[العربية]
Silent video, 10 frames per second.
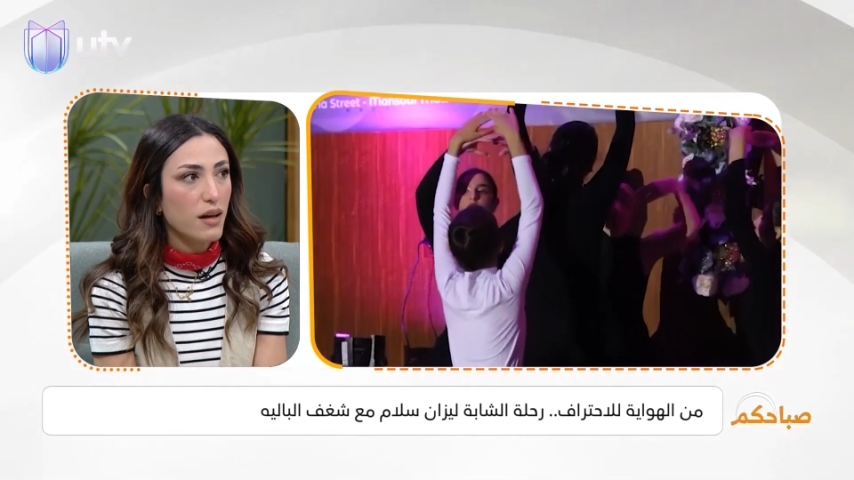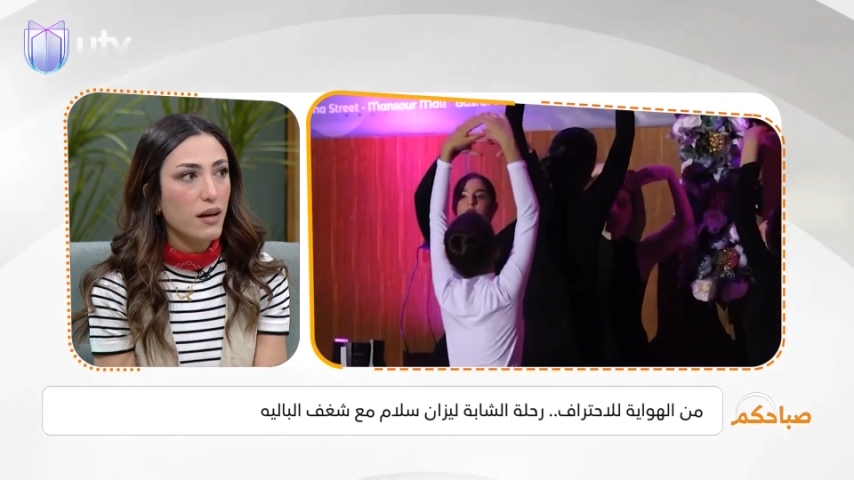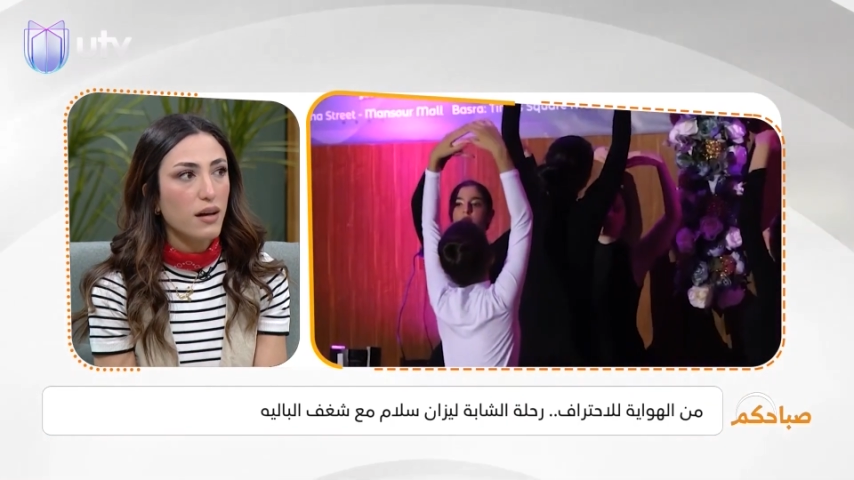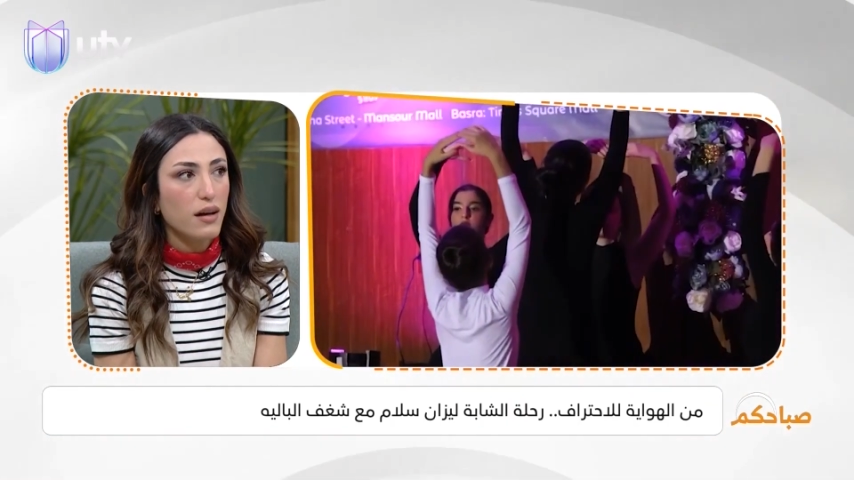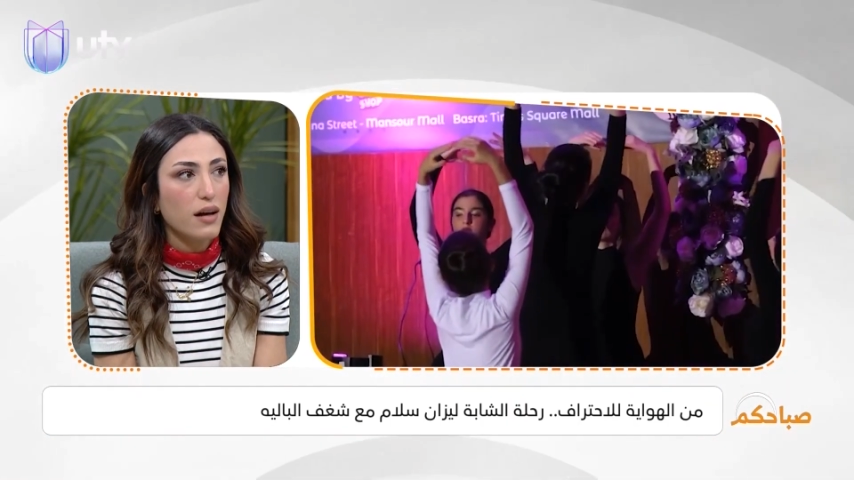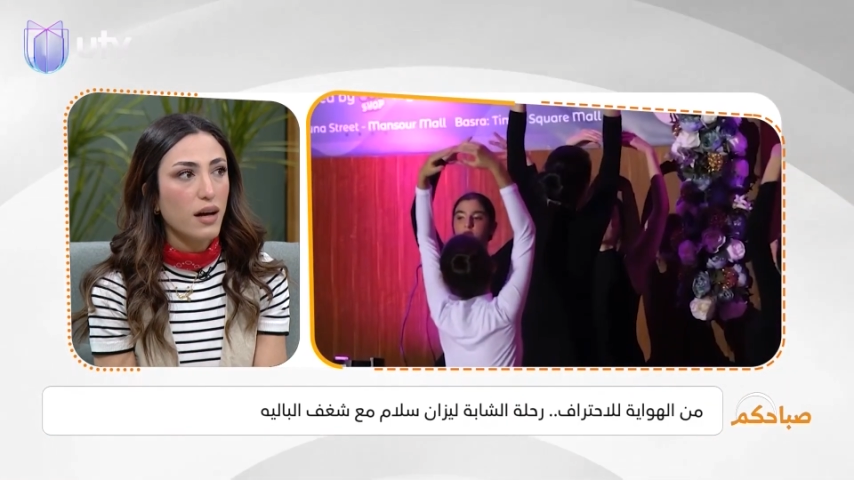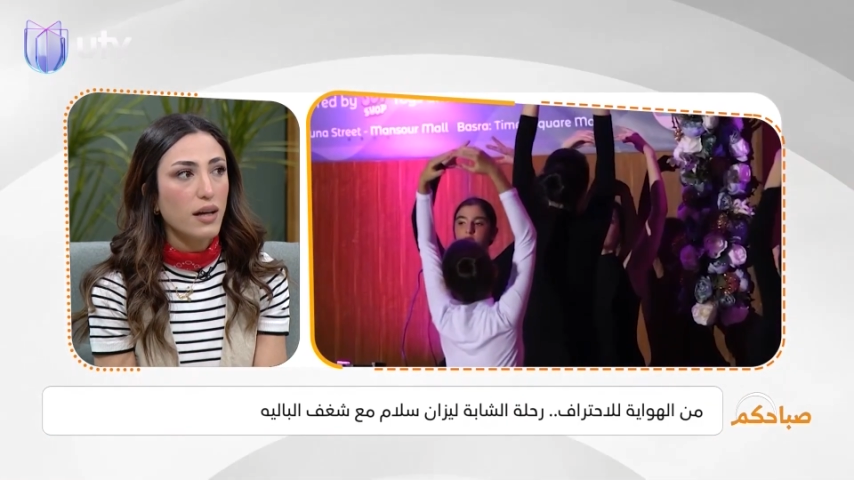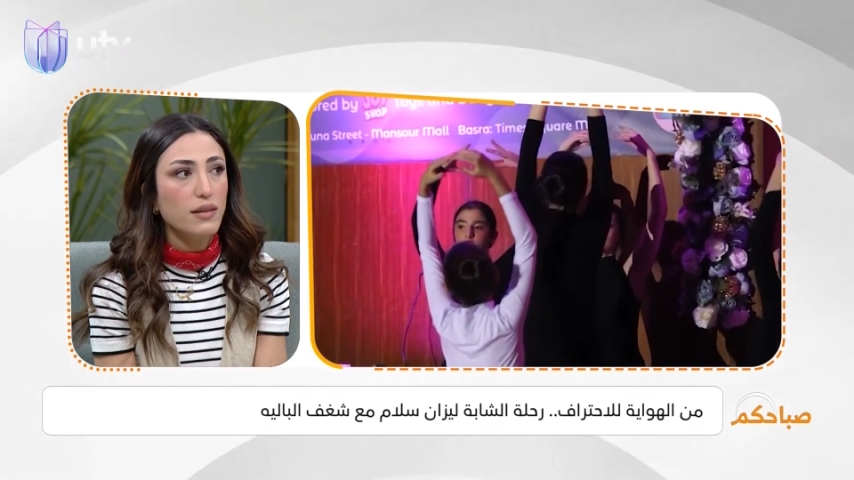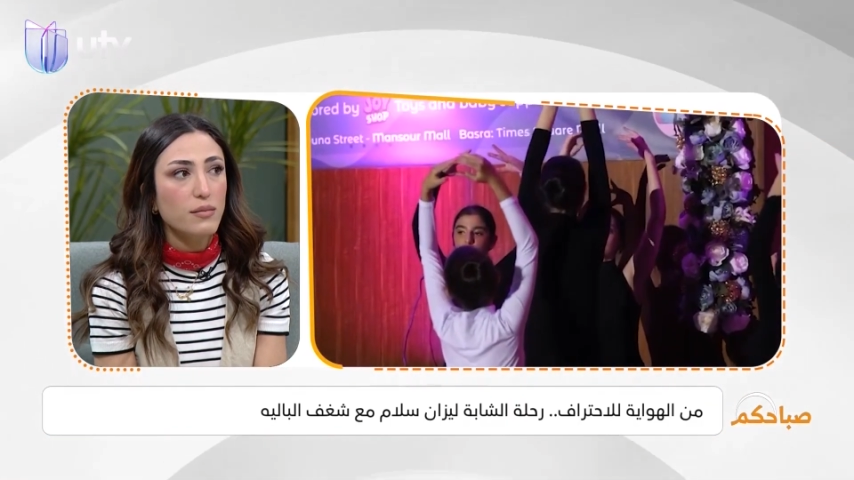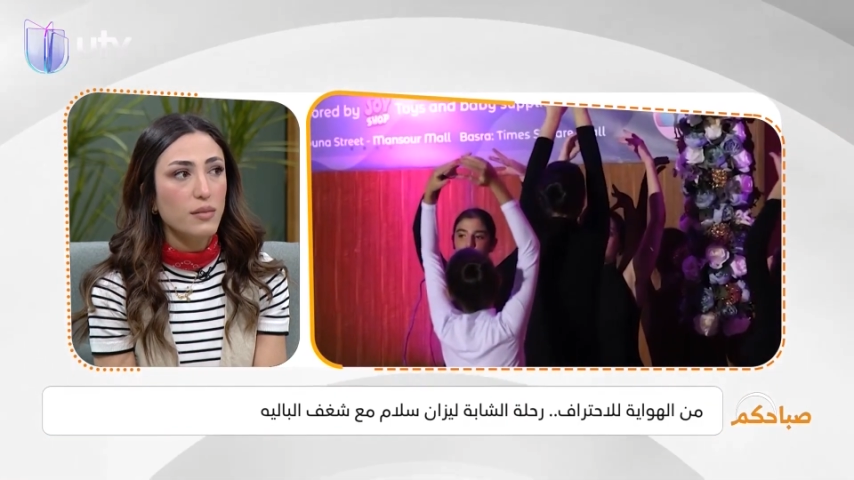آه،
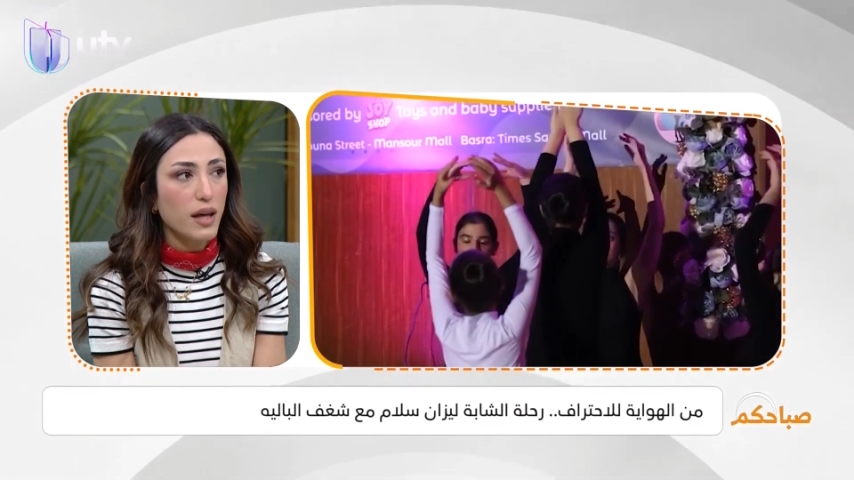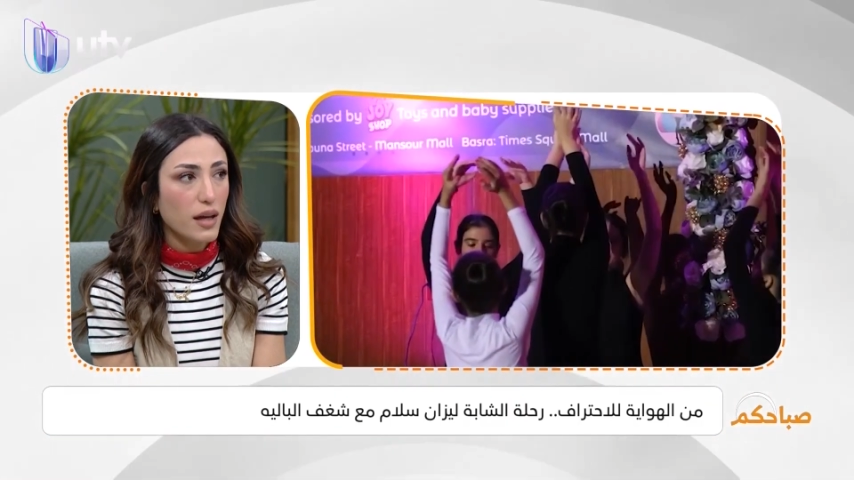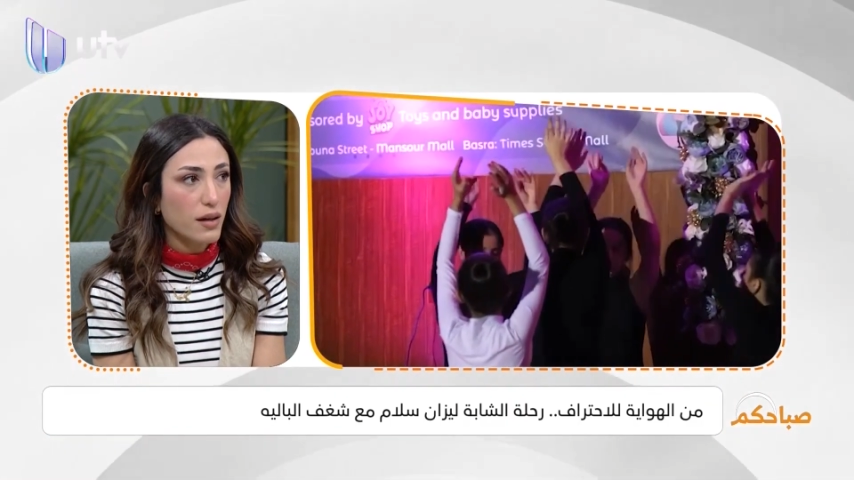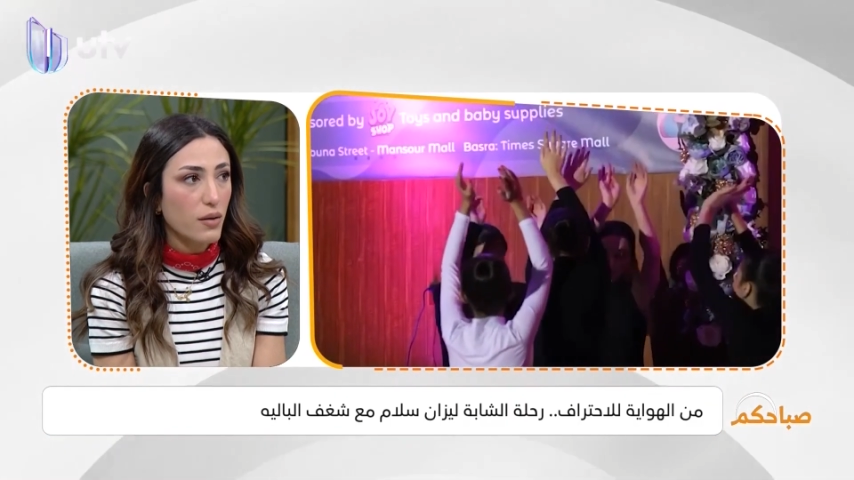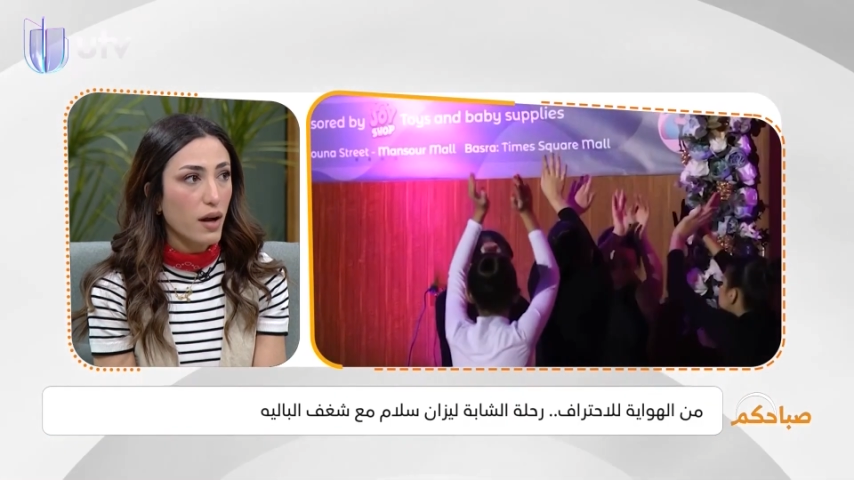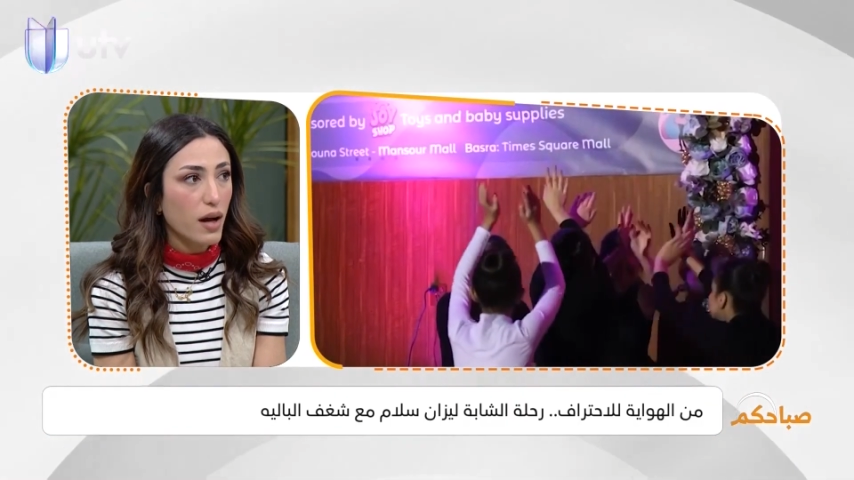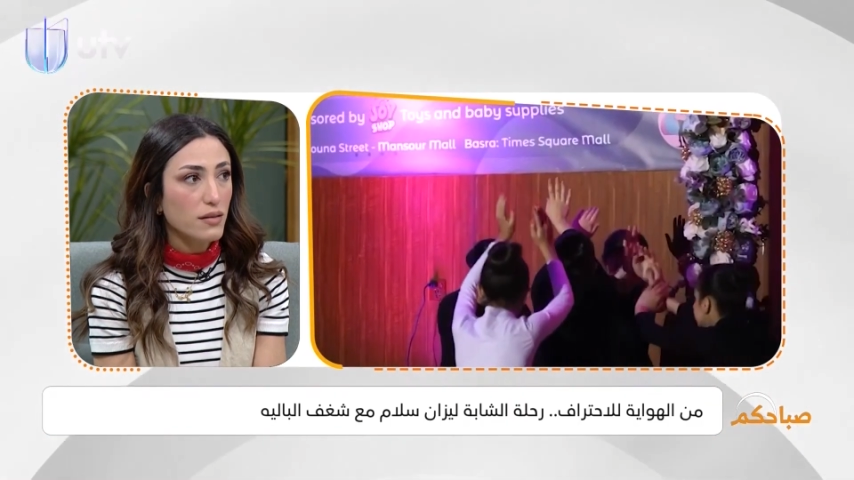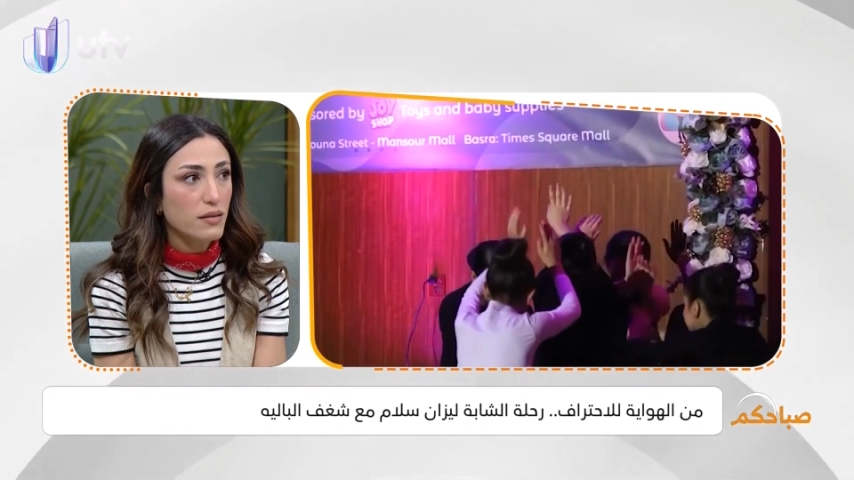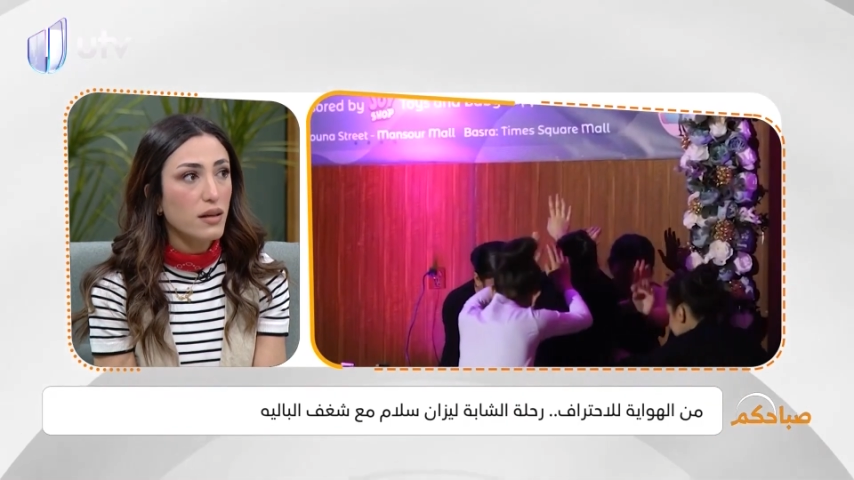أقدم بيها دورات